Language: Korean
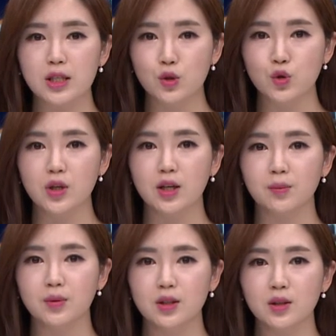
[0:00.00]
진출
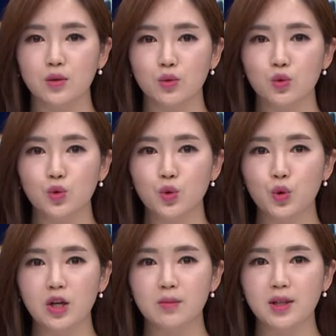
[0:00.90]
기업 등
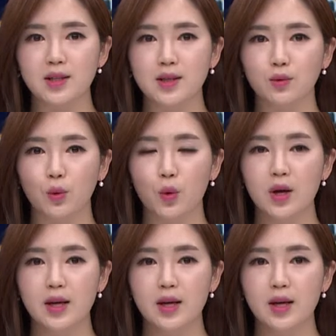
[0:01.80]
중소기업을 대상으로